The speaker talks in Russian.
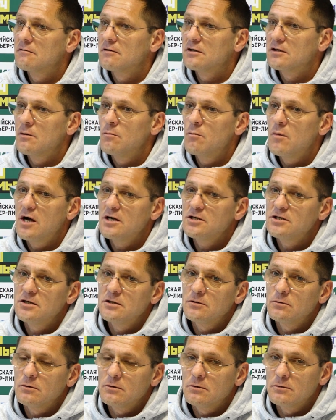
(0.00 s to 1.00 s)
в этом
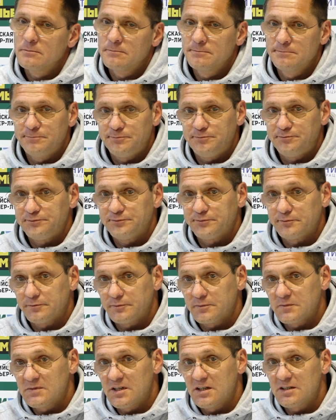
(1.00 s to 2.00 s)
матче, но
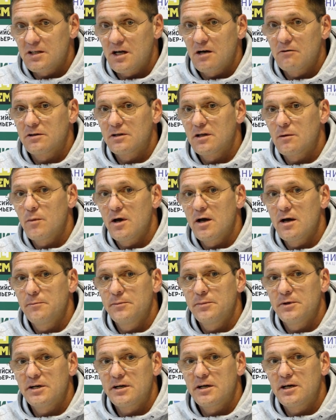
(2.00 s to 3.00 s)
состав это моя
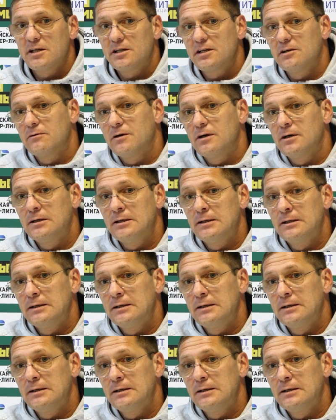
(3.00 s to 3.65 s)
прерогатива.